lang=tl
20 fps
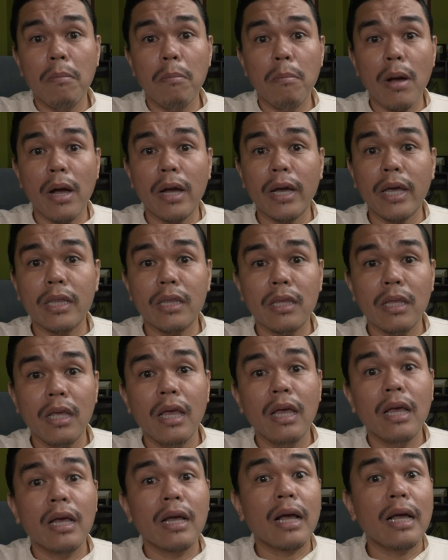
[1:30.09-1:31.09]
Bakit?
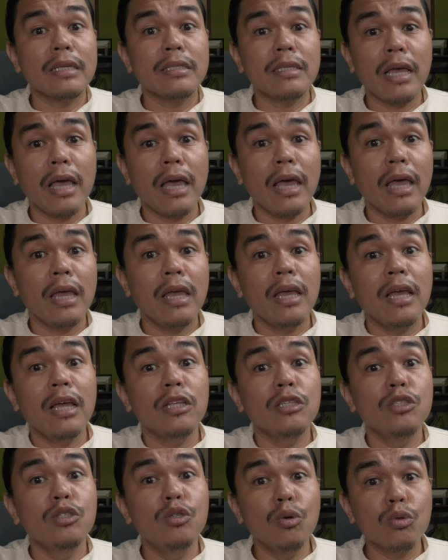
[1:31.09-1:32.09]
Kasi
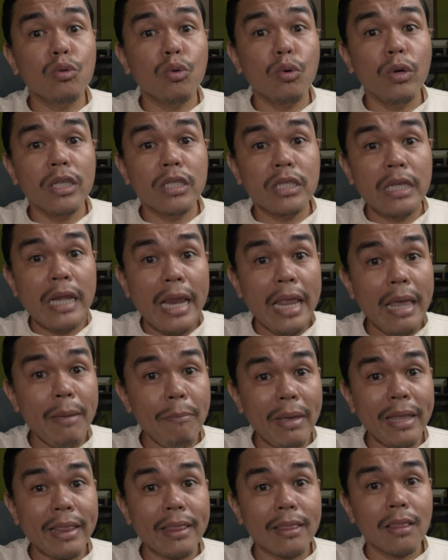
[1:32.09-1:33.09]
due to its
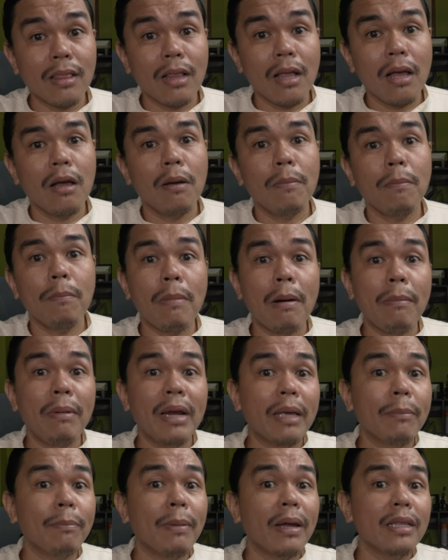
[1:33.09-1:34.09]
limit,
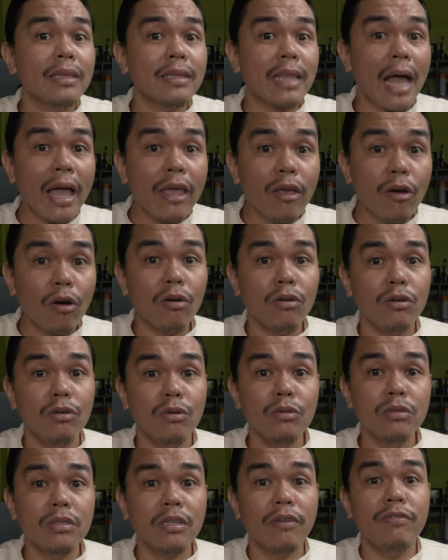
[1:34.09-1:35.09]
pabalik pa rin tayo
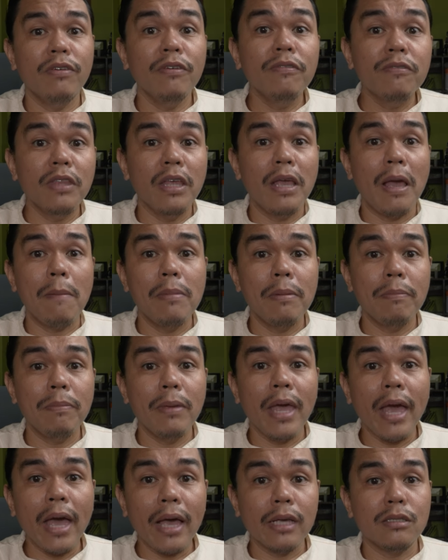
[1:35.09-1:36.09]
dun sa 50
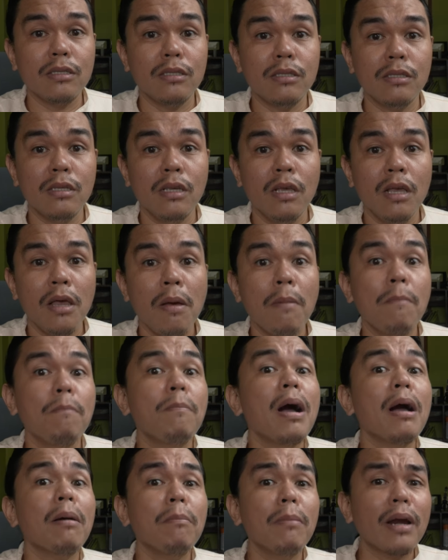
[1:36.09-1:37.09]
Mbps.
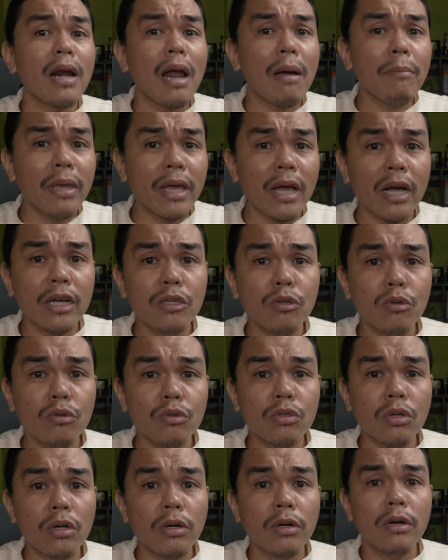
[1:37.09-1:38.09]
Pag marami kang
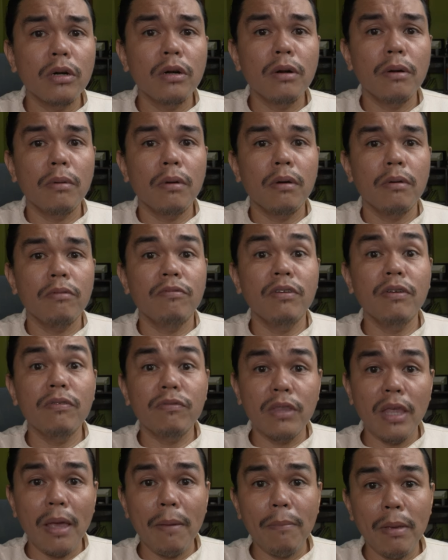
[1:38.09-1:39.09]
user,
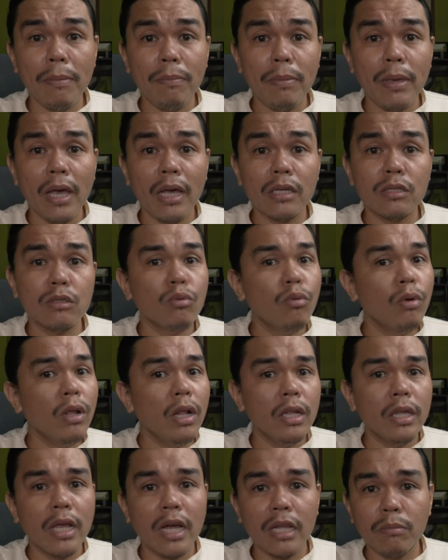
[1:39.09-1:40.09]
50 Mbps
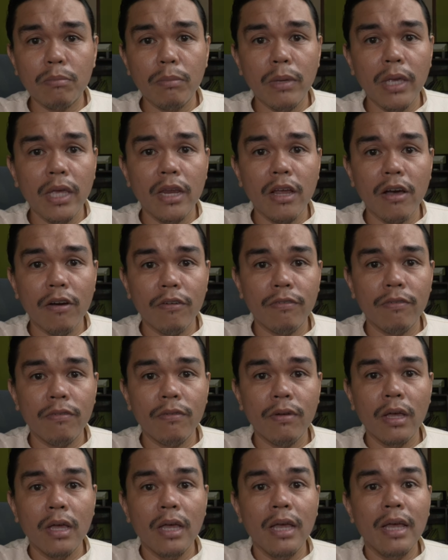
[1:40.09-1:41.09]
will not be enough.
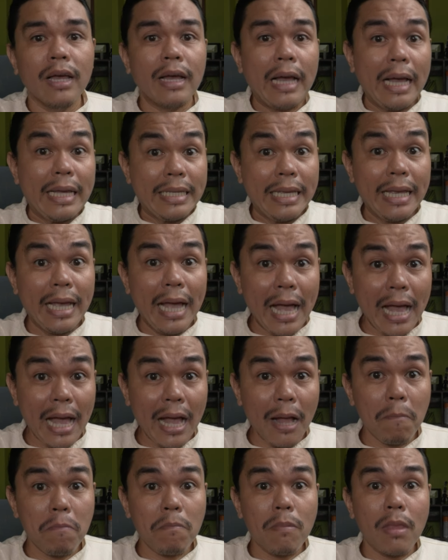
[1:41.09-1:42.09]
Kasi nga,
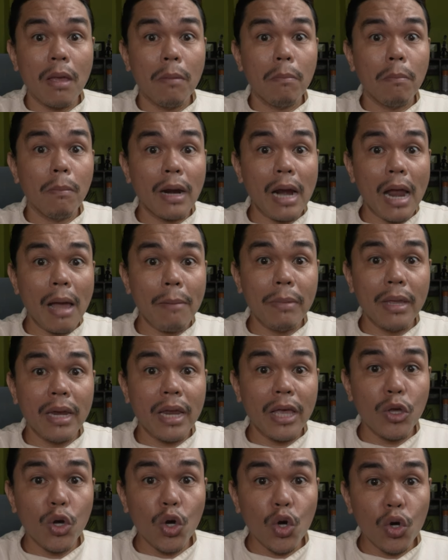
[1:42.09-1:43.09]
marami
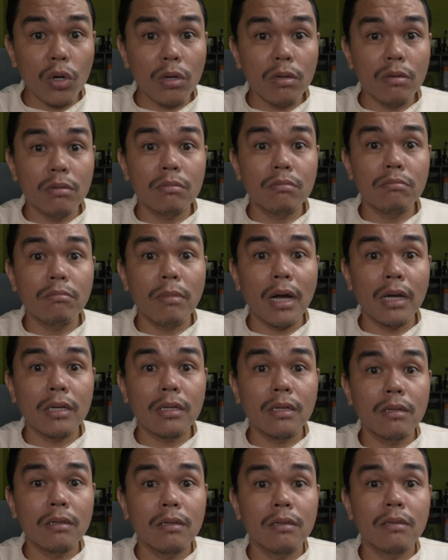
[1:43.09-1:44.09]
na yung
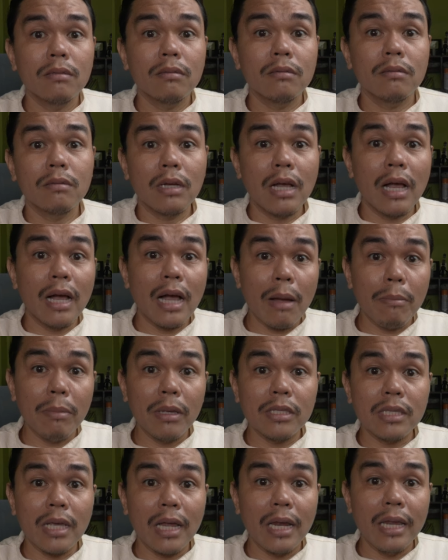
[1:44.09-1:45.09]

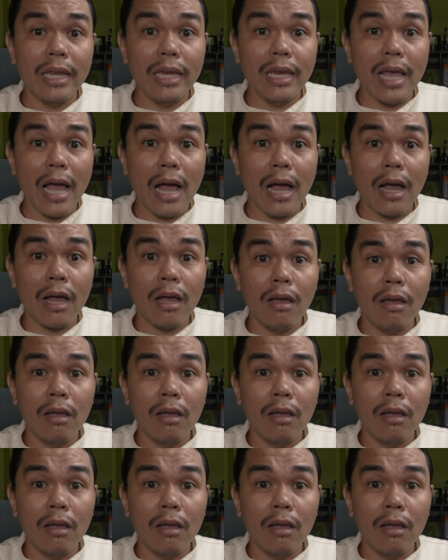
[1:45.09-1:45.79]
maggagamit sa linya.